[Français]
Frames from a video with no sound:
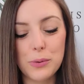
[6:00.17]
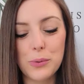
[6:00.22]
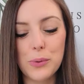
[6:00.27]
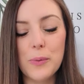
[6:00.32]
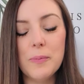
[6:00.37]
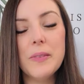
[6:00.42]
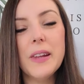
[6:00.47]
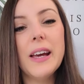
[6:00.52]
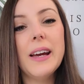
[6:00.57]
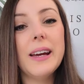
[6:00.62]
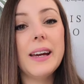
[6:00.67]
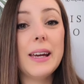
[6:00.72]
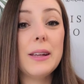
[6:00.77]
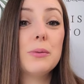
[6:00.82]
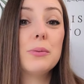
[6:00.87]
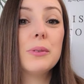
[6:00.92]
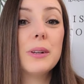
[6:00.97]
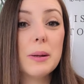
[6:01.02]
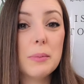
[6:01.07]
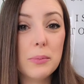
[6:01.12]
photos,
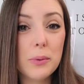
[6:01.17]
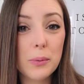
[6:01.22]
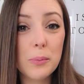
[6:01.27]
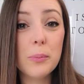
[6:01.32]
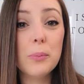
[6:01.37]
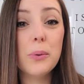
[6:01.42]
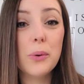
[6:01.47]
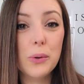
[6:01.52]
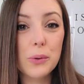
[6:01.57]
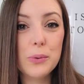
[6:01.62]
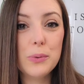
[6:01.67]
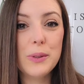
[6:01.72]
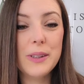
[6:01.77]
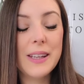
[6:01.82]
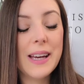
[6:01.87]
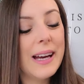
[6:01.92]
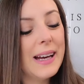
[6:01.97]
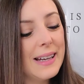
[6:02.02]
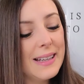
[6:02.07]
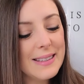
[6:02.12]
et il te faut les bons
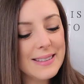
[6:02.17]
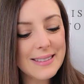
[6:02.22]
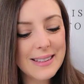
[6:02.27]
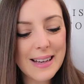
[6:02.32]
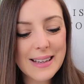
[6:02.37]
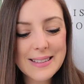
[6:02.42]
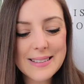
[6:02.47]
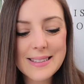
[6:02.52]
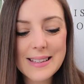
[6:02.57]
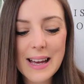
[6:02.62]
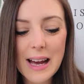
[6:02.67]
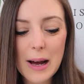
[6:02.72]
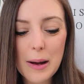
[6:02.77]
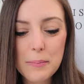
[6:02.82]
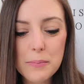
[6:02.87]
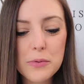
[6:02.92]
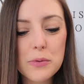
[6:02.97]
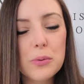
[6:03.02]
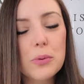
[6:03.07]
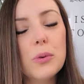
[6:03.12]
produits. Ça c'est
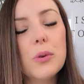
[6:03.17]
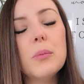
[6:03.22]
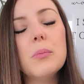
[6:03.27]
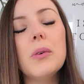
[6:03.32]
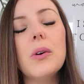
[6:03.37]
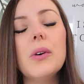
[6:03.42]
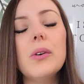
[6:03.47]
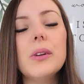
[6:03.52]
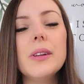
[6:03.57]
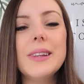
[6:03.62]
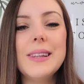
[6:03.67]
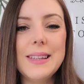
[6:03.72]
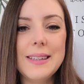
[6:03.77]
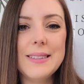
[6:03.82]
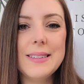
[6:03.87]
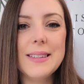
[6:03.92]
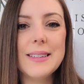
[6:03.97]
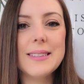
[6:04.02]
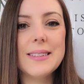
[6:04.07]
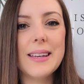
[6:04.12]
absolument
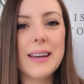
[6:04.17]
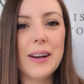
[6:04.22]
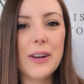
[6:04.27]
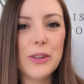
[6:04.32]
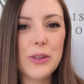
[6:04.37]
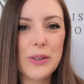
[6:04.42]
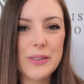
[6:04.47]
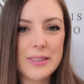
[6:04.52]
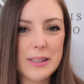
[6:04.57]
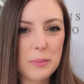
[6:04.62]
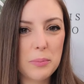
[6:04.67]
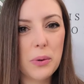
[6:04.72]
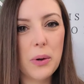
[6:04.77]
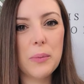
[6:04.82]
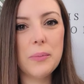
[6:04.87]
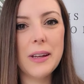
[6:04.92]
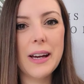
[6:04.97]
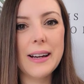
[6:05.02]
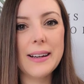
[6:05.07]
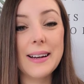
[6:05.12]
nécessaire dans cette
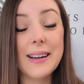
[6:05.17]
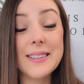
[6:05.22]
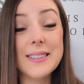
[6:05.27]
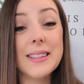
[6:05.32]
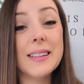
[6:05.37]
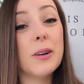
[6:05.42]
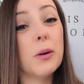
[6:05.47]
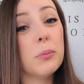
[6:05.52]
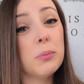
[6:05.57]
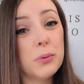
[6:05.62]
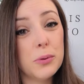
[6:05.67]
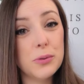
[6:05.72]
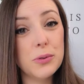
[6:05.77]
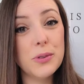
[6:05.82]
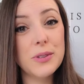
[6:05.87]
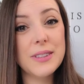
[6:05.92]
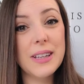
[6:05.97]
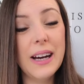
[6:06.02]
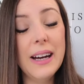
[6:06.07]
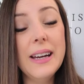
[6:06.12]
première case. Et en
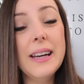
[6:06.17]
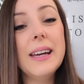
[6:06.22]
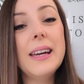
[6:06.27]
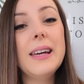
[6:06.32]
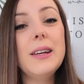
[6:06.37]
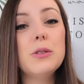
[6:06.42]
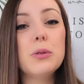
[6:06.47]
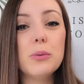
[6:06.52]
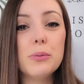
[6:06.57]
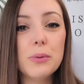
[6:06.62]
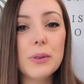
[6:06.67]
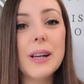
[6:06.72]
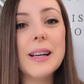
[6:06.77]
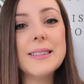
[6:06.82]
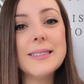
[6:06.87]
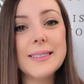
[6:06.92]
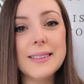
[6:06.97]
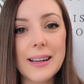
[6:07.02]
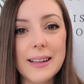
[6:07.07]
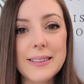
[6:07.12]
plus de ça, il te faut
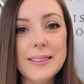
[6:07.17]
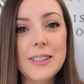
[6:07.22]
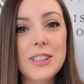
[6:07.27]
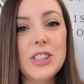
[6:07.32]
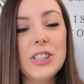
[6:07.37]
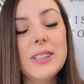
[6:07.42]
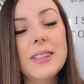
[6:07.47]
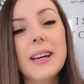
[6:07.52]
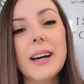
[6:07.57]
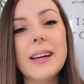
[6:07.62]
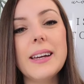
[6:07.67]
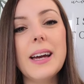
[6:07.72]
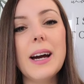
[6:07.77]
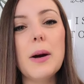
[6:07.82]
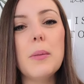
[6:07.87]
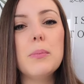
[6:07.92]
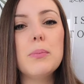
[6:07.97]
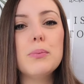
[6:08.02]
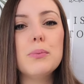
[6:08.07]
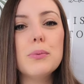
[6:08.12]
la stratégie
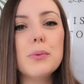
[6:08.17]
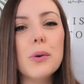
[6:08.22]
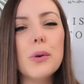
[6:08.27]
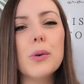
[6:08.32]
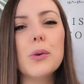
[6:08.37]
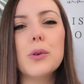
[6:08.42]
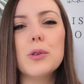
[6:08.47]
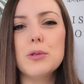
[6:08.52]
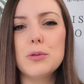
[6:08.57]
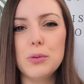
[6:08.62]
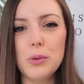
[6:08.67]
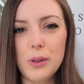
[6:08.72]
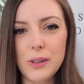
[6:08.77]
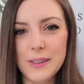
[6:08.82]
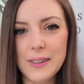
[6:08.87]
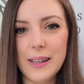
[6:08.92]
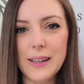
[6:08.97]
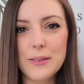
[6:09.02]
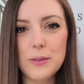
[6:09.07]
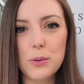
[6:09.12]
derrière pour que
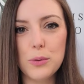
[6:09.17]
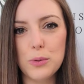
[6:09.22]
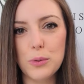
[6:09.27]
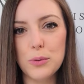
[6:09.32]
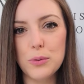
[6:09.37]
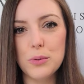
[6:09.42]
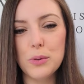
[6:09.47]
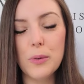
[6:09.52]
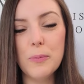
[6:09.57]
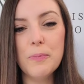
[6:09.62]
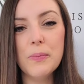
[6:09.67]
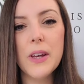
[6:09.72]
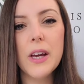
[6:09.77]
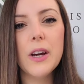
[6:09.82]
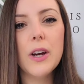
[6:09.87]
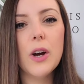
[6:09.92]
sur tes réseaux sociaux,